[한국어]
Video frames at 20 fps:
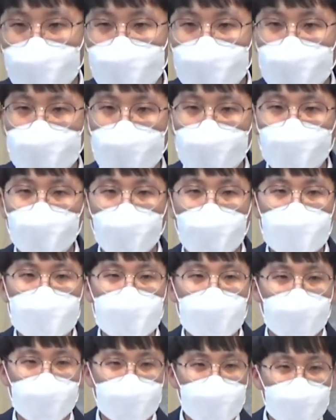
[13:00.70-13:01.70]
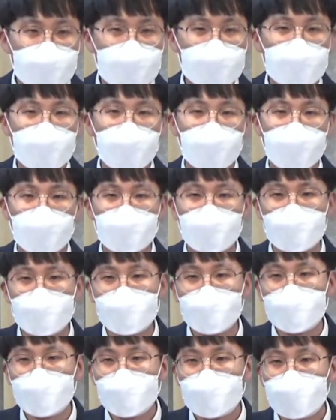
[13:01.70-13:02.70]
대답도 하지 않으신가?
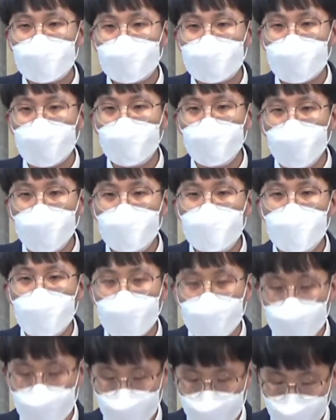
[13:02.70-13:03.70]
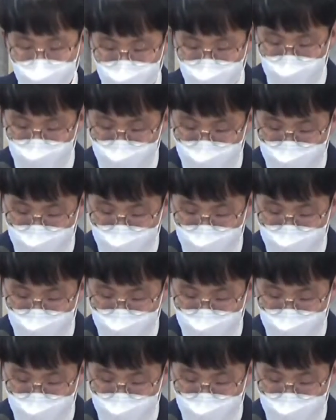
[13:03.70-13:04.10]
그렇게 원망하고